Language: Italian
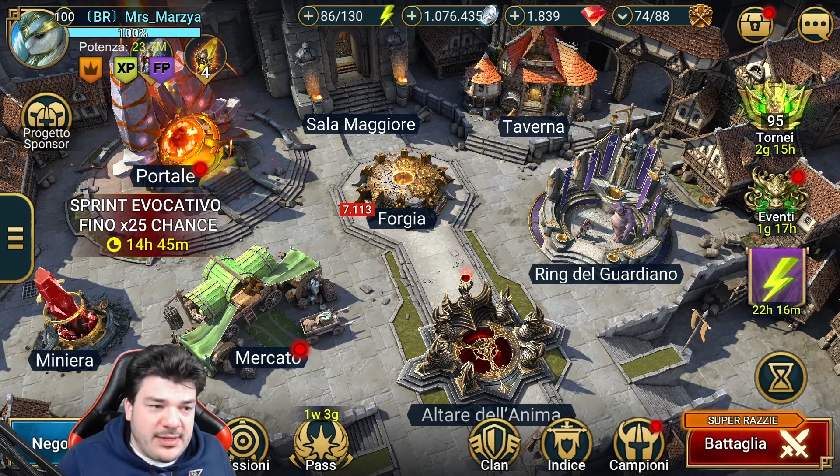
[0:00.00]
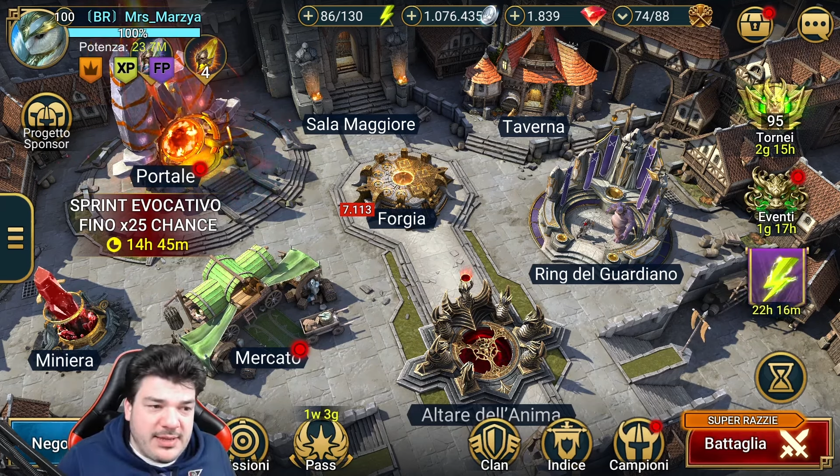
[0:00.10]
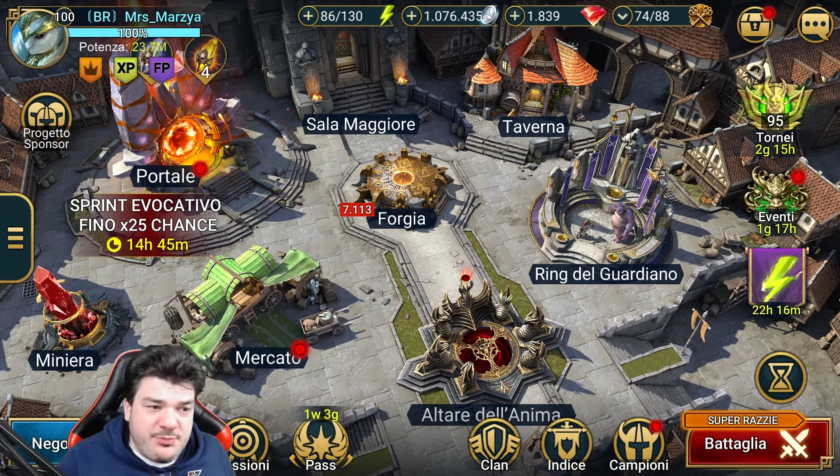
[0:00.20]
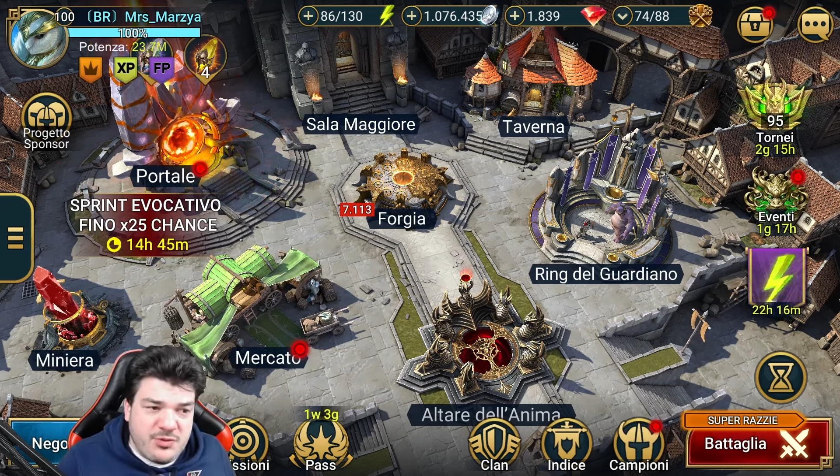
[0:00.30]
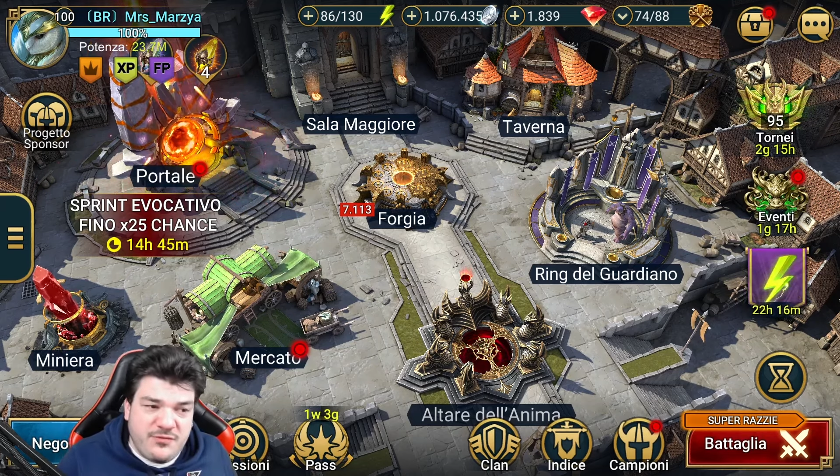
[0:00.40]

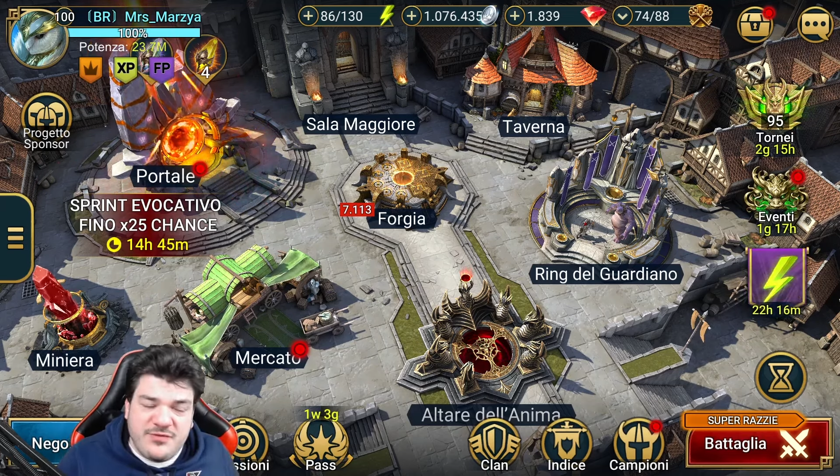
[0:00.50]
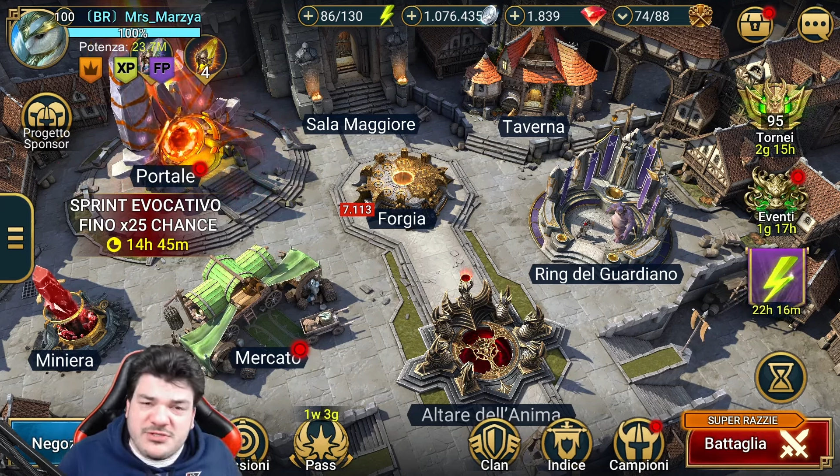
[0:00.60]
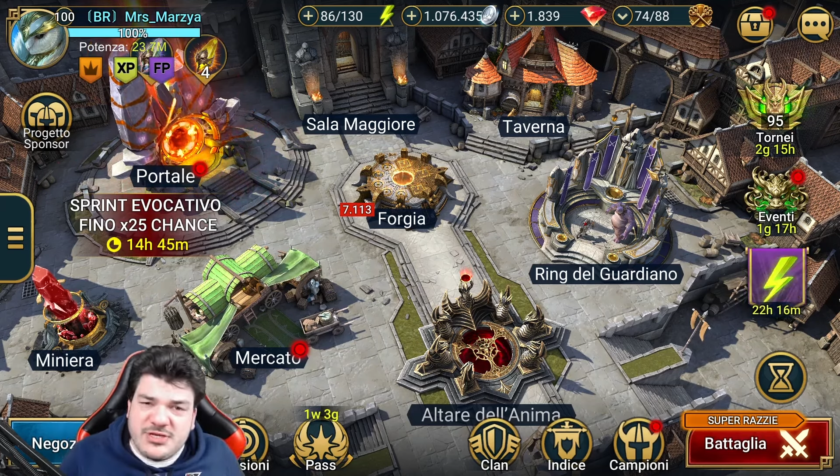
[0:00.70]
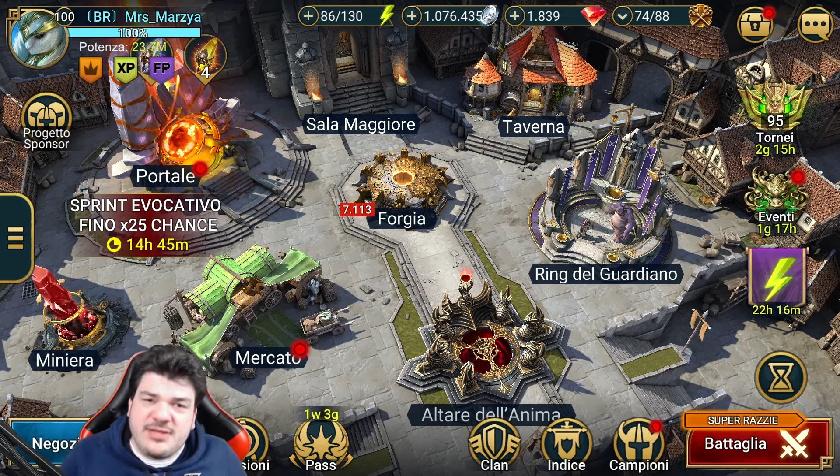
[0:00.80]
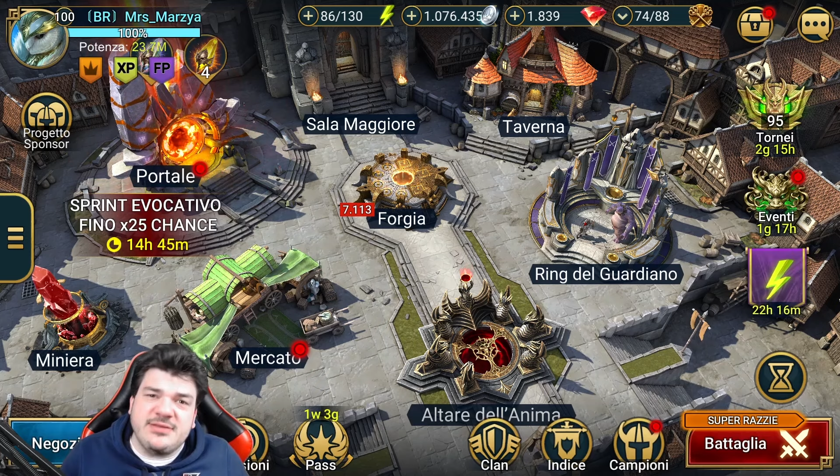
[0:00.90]
è più
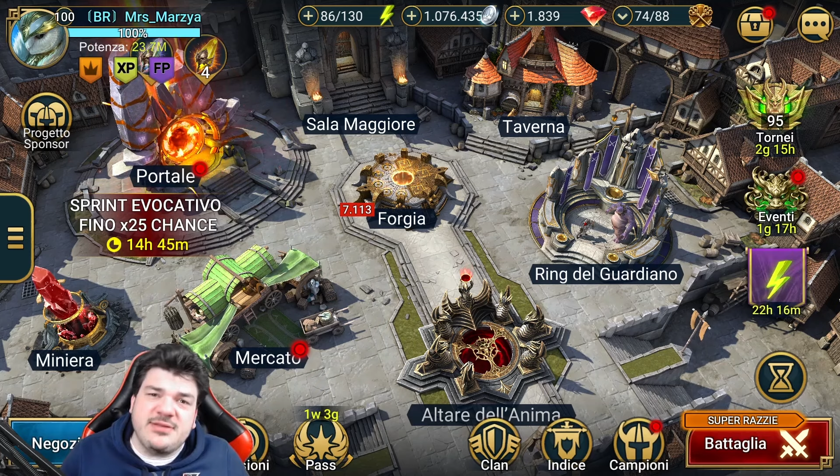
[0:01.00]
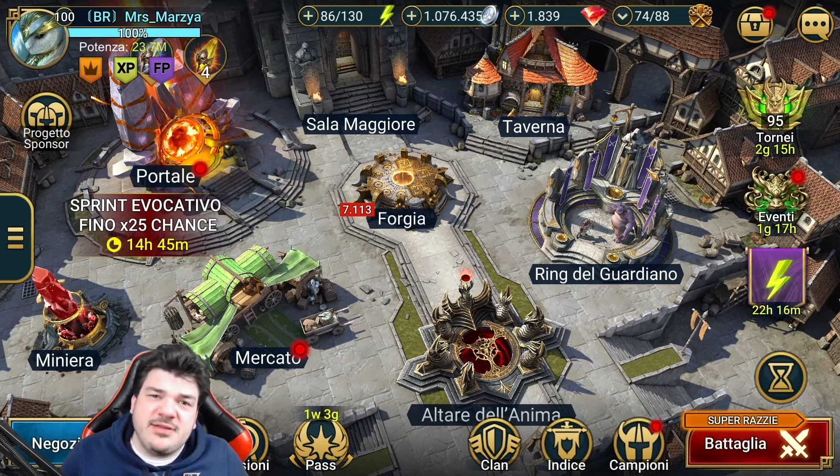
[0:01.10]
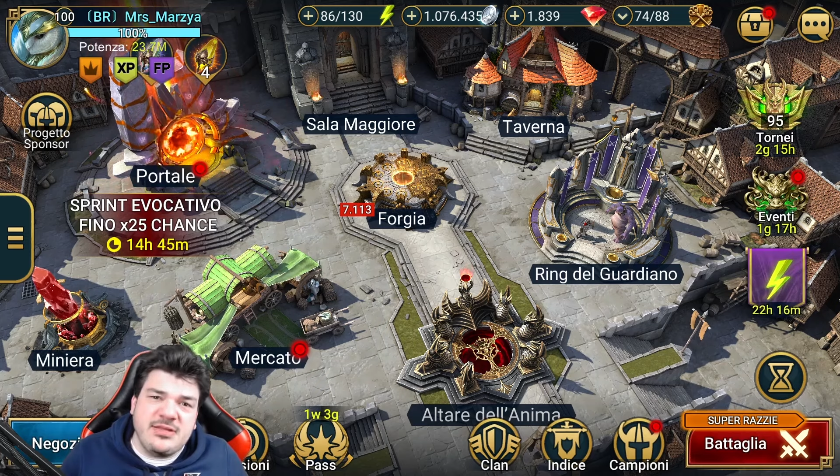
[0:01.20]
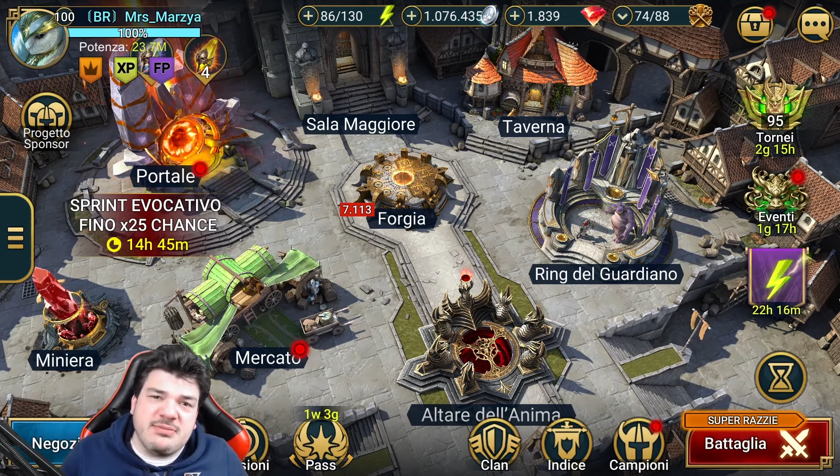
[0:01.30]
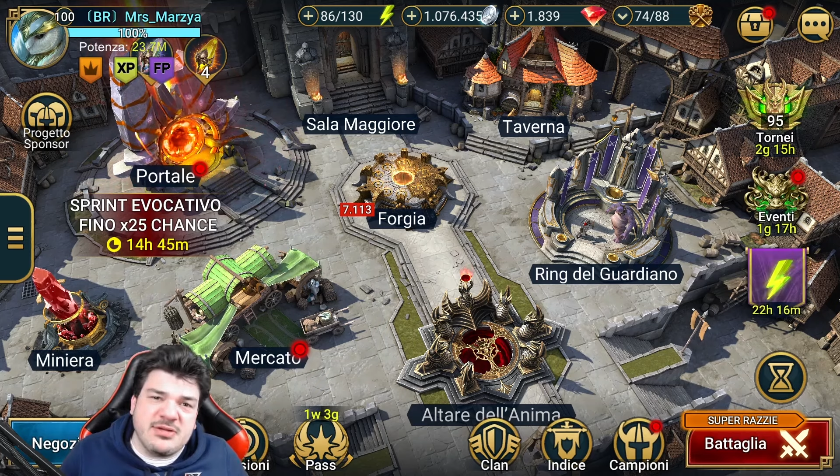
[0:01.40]

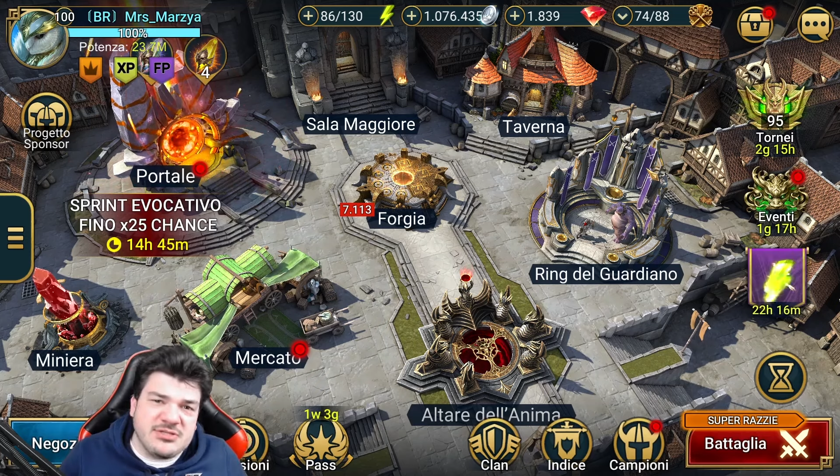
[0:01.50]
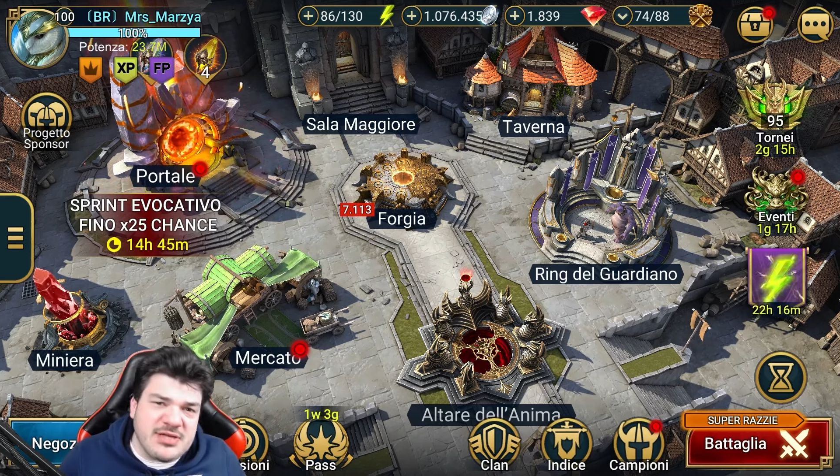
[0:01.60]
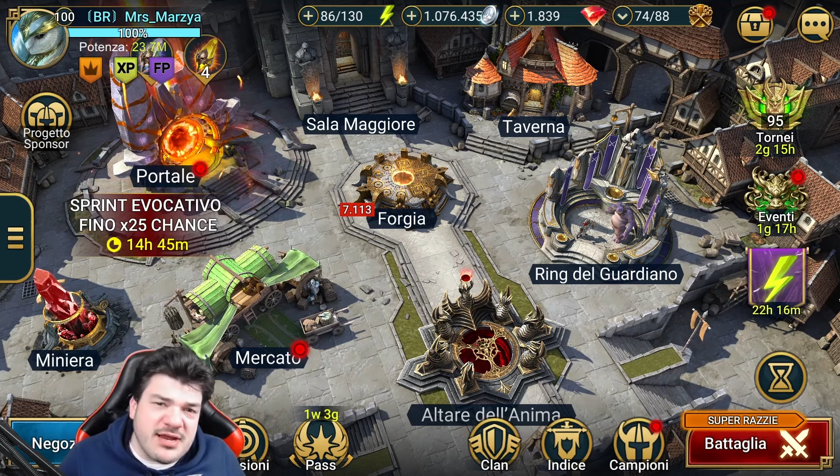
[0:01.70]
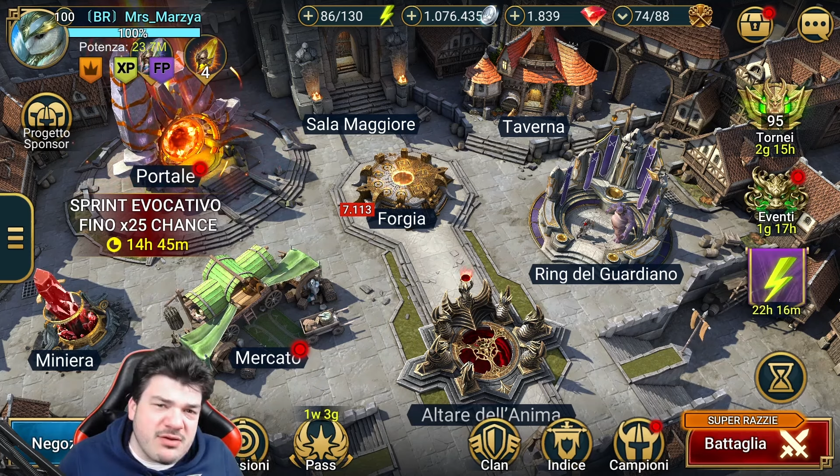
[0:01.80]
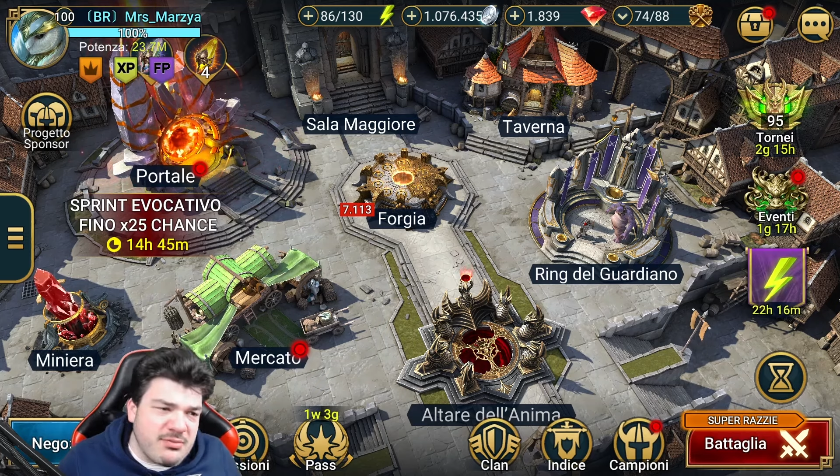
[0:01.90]
efficiente di mangiare